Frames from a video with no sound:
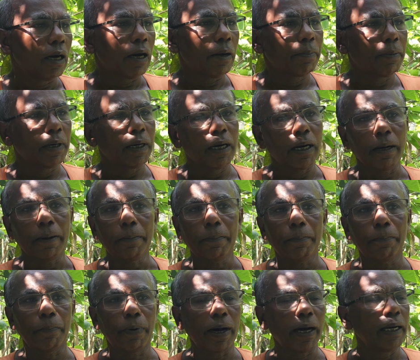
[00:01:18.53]
আপনারা
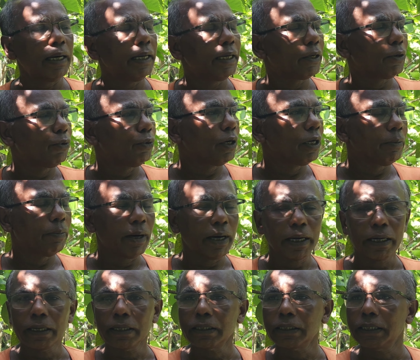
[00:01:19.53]
বালি কুড়ি
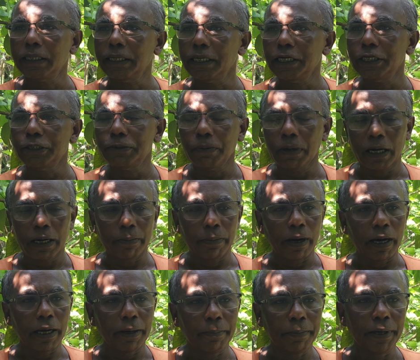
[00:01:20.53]
ভাগ তিরিশ ভাগ
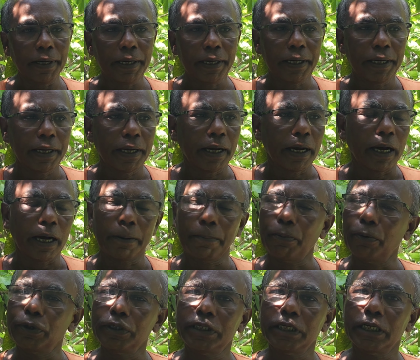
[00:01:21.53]
ভার্মি আর
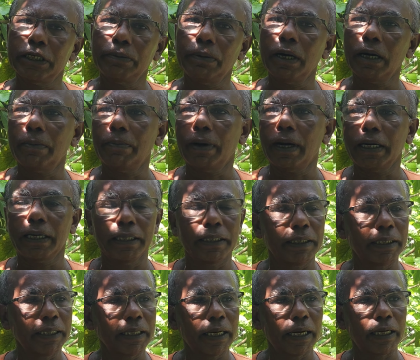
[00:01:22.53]
পঞ্চাশ ভাগ মাটি
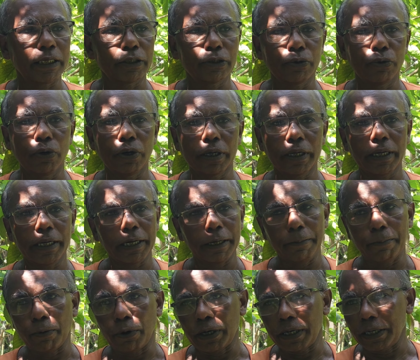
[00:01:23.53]
দিয়ে গাছগুলোকে
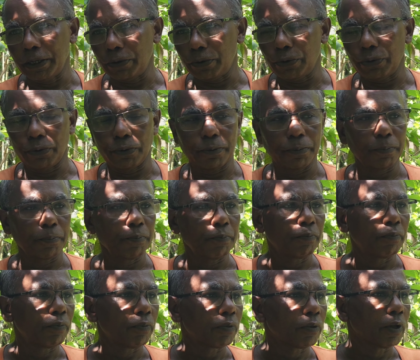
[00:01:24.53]
রিপোর্টিং করুন
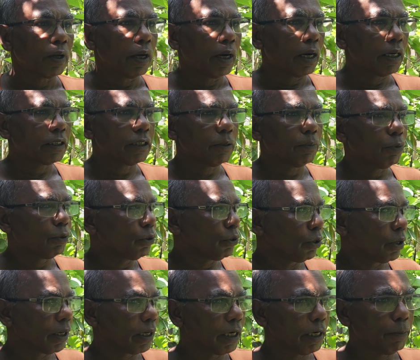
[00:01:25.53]
আচ্ছা
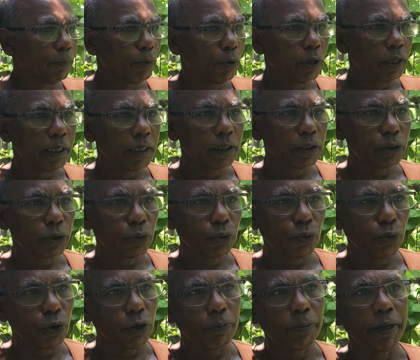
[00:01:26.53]
বন্ধুরা রিপোর্টিং তো
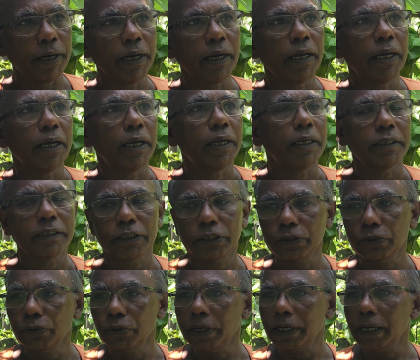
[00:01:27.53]
করবেন
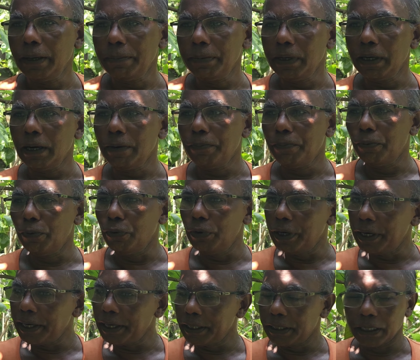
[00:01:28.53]
সঙ্গে আপনারা
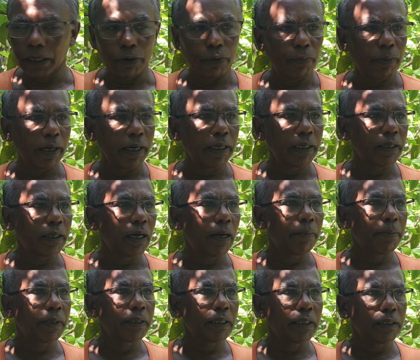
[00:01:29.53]
পোর্নিংটাও মানে
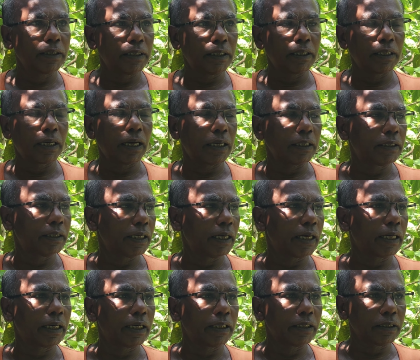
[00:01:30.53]
আপনাদের যে গাছের
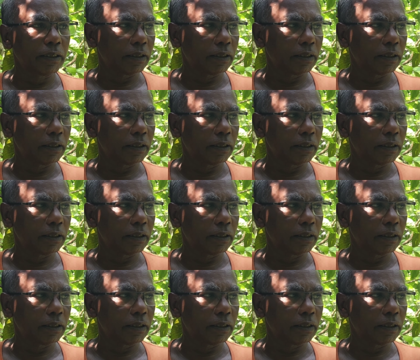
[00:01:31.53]
একটা